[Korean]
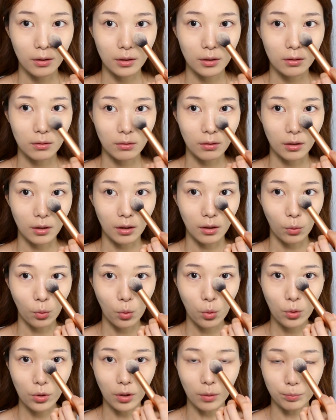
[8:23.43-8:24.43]
이렇게
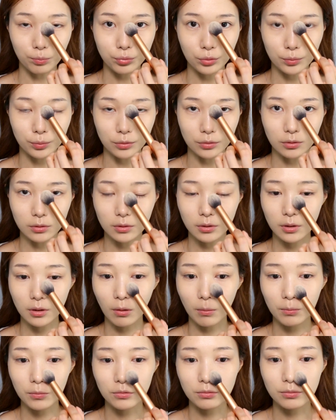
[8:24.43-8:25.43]
코 옆부분
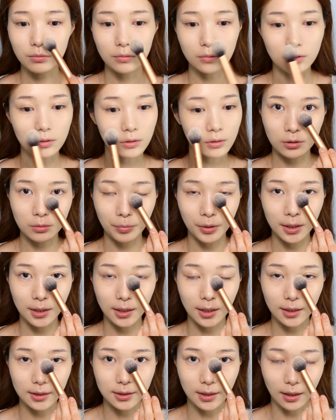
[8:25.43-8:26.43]
이런 부분은
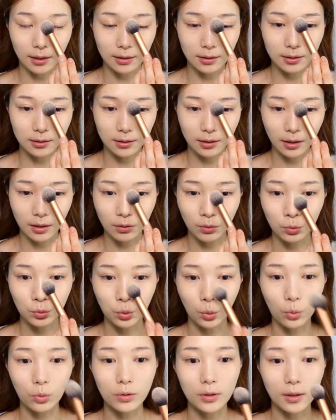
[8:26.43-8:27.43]
빛나지 않는 게 더
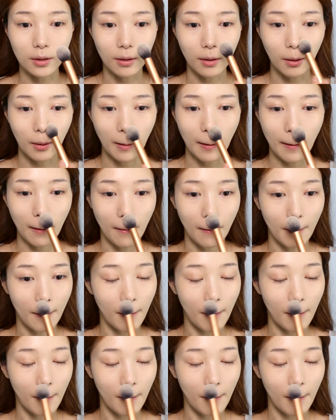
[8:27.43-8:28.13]
좋으니까